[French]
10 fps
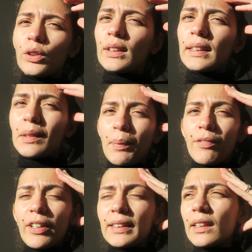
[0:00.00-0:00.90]
Je sais que c'est pas
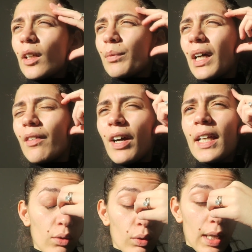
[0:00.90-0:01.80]
facile comme
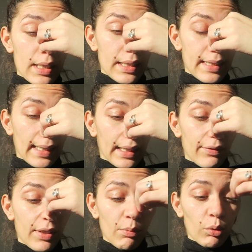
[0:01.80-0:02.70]
travail. Donc là, j'ai
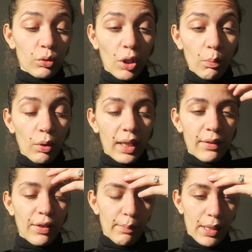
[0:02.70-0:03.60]
sacrifié mon temps pour aller
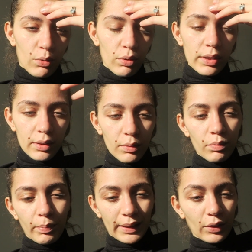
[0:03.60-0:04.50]
faire mes courses.
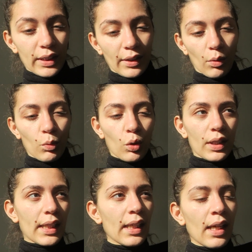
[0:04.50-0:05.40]
Parce que j'attends mon
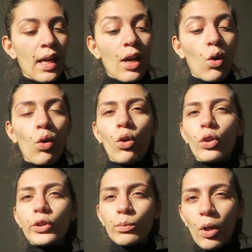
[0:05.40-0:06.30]
colis.
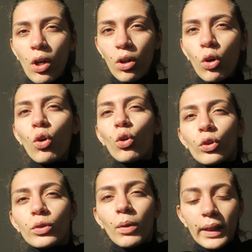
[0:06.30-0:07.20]
Heureusement,
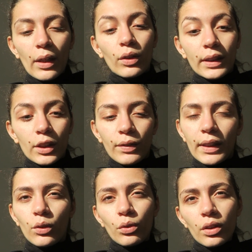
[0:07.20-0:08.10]
heureusement qu'à côté je fais
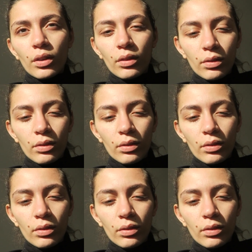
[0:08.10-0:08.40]
des trucs.